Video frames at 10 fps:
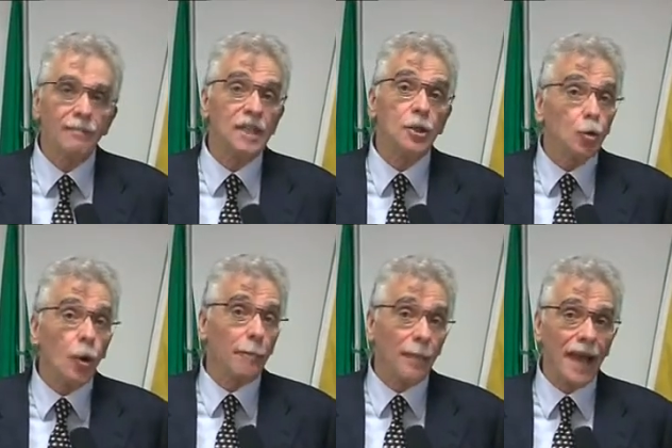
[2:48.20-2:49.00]
I
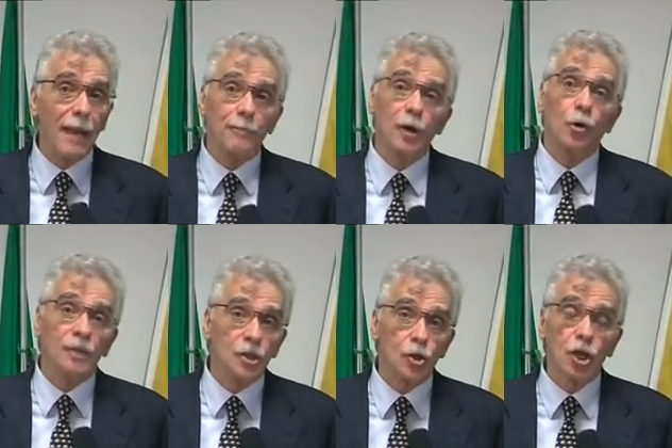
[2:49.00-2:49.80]
due PEP,
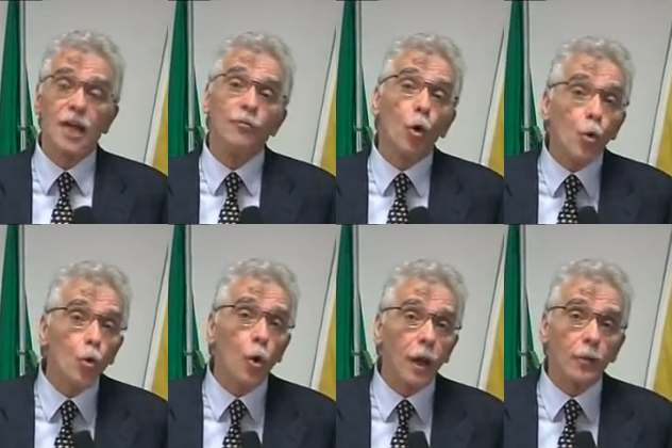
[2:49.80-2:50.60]
come dicevo,
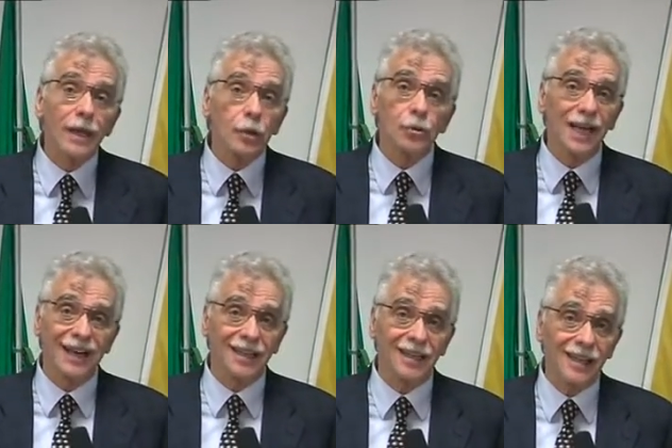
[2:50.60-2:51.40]
uno è quello di
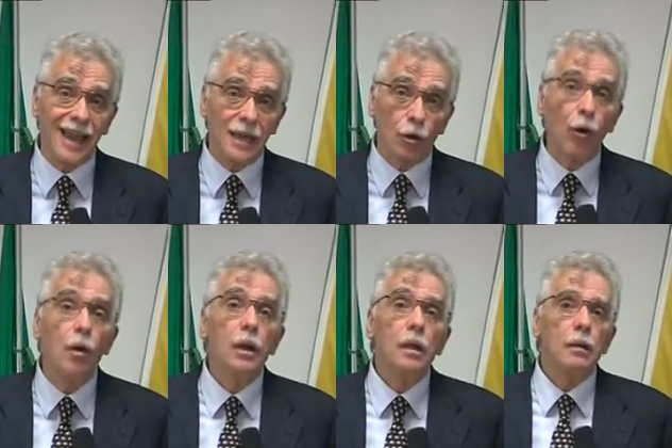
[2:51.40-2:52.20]

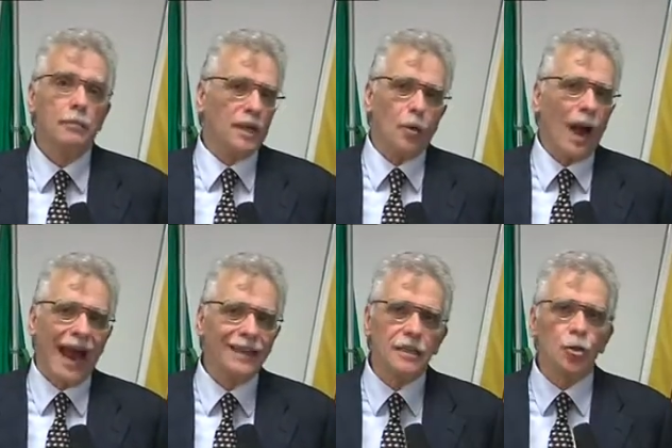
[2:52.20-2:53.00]
Artichiero, per i
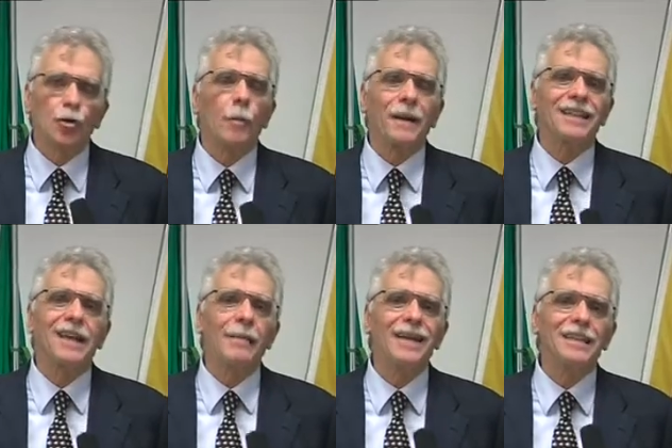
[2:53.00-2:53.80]
quali sono
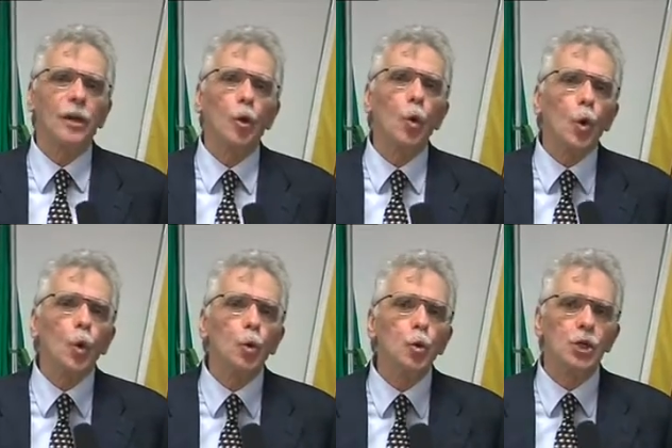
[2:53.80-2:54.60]
praticamente
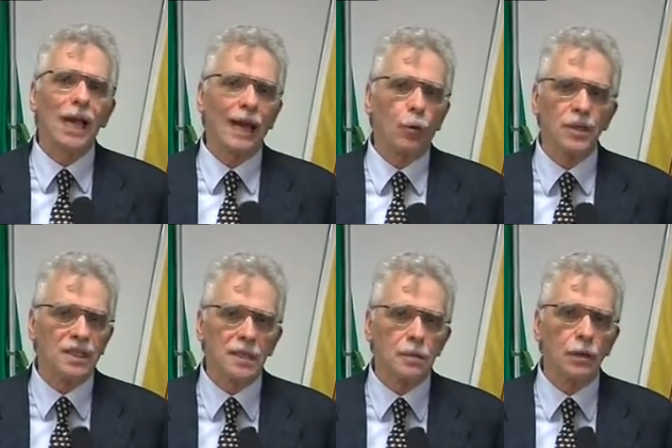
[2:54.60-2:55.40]
conclusa
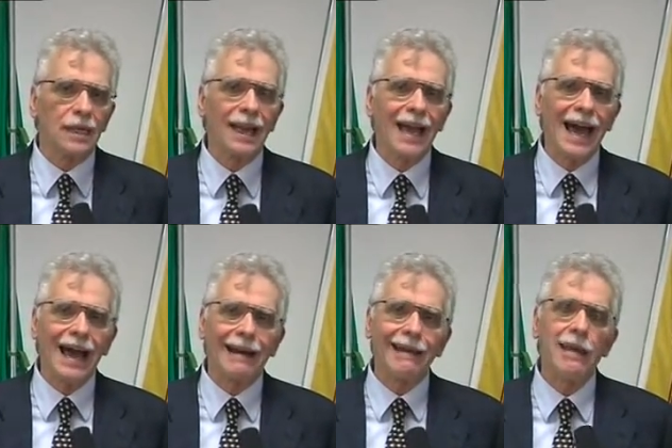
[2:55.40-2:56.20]
l'acquisizione delle
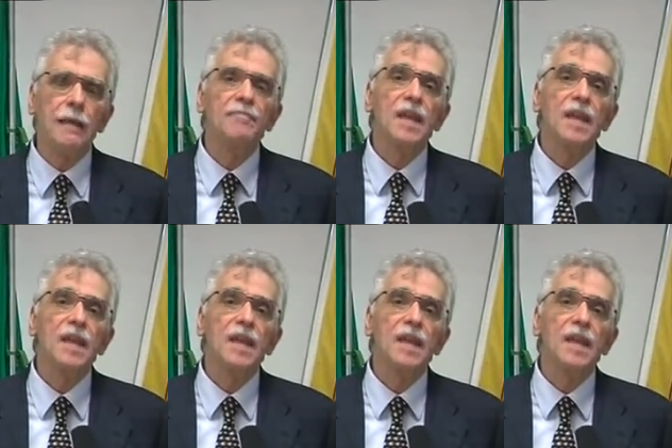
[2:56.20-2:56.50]
aree,